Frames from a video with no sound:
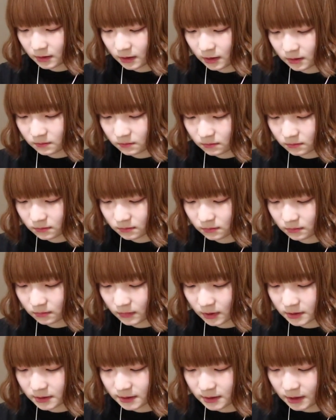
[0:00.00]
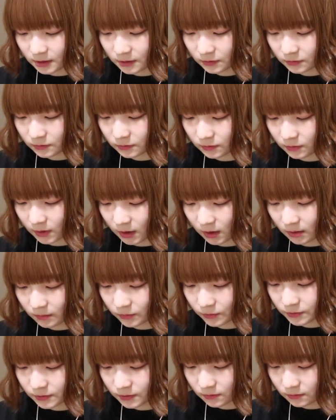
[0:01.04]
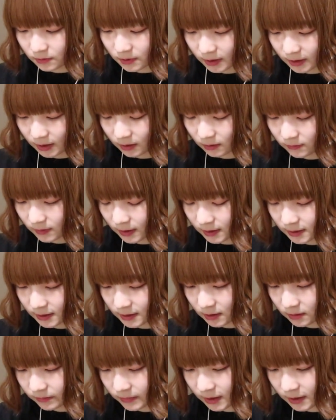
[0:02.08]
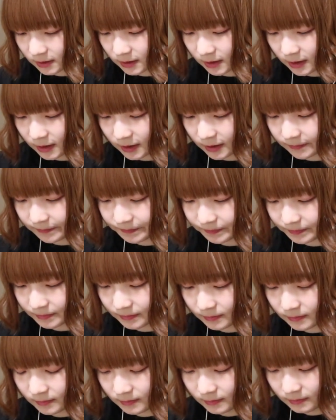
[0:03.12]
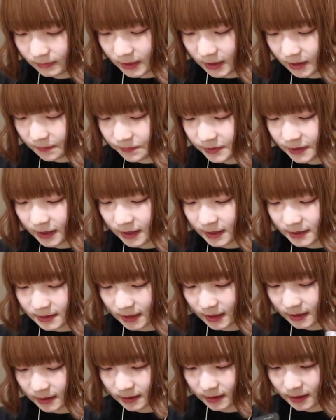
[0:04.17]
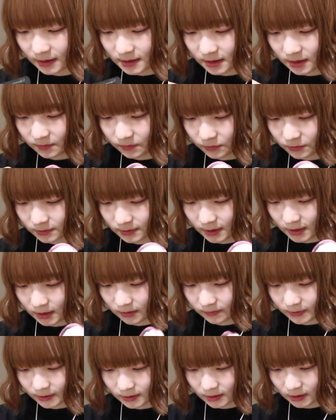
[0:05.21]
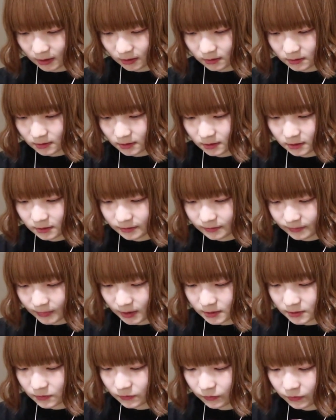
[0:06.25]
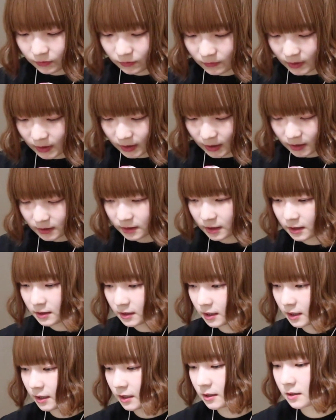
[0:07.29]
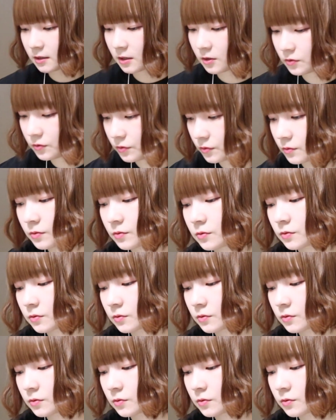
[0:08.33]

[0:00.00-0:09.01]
で、まあ、チークとかもうそこら辺は諦めてリップだけ最低限持っていけばいいか絆創膏は携帯に入ってる